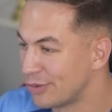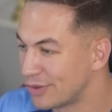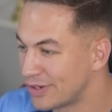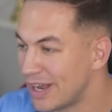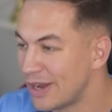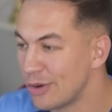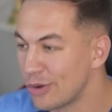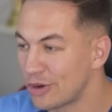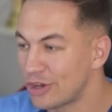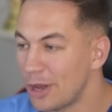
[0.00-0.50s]
Donc là
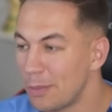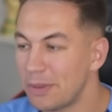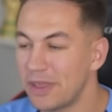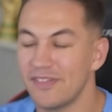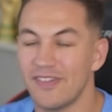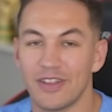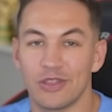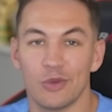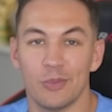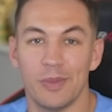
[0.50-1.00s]
le club qui
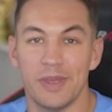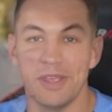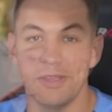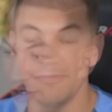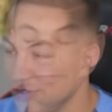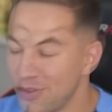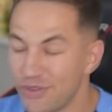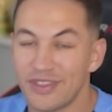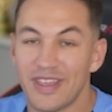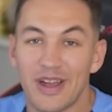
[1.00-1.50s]
va tomber,
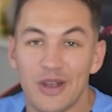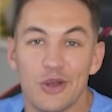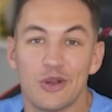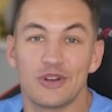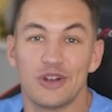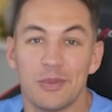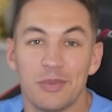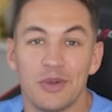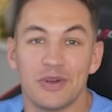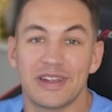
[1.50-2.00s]
ce sera le
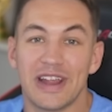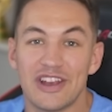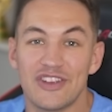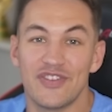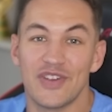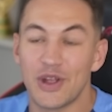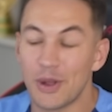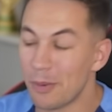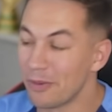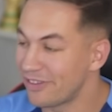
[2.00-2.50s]
club dans lequel je
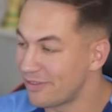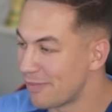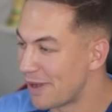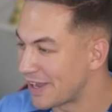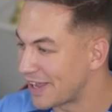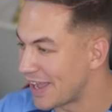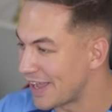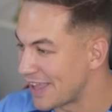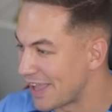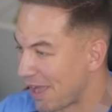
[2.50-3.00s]
vais commencer ma
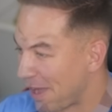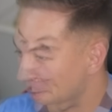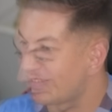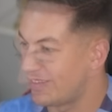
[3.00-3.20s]
carrière.